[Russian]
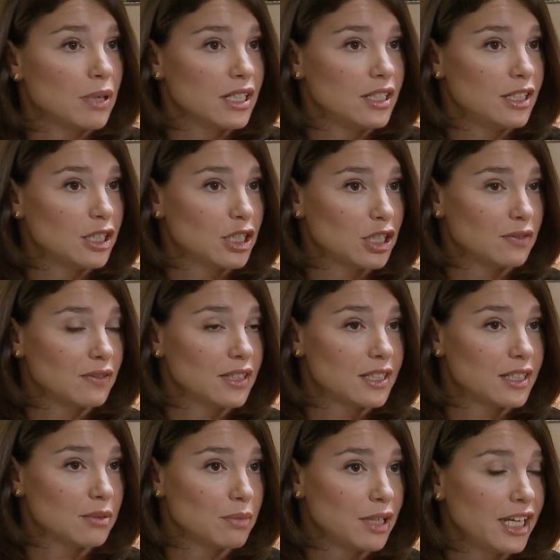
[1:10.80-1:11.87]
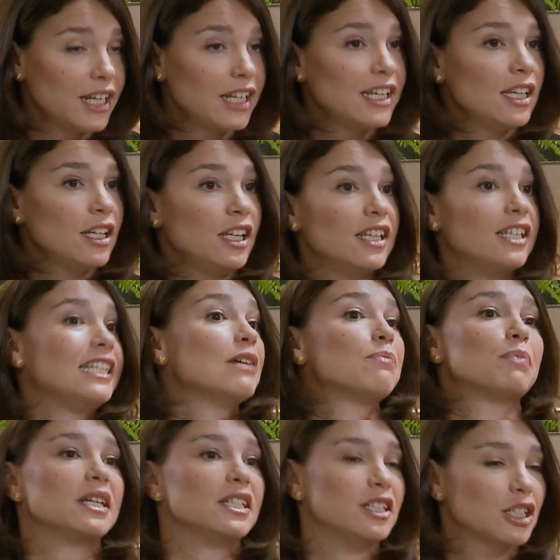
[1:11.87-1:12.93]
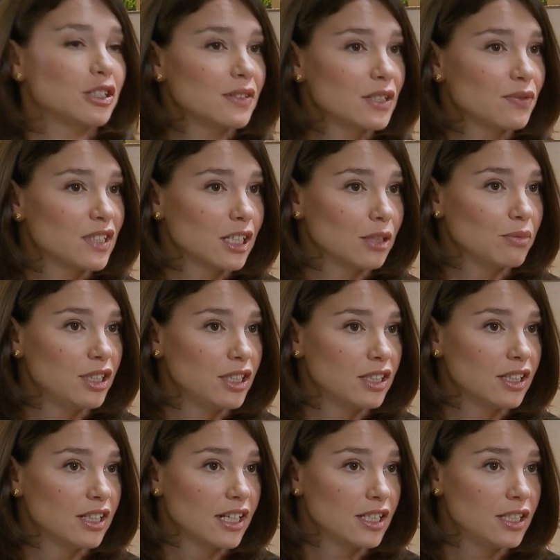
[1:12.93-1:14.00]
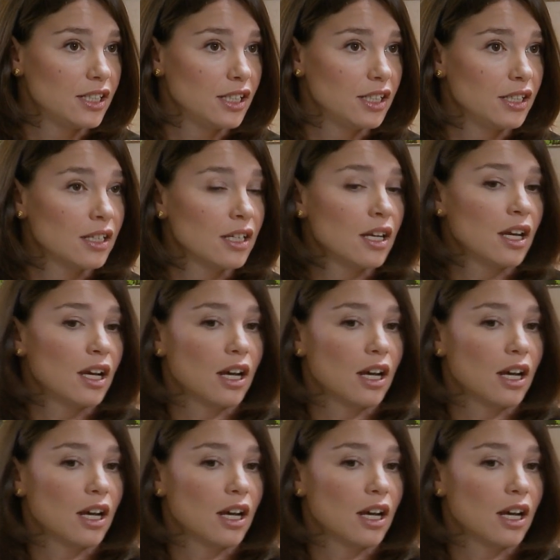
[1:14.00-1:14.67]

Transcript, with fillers: поддерживается мэрией или не поддерживается в целом Единой России,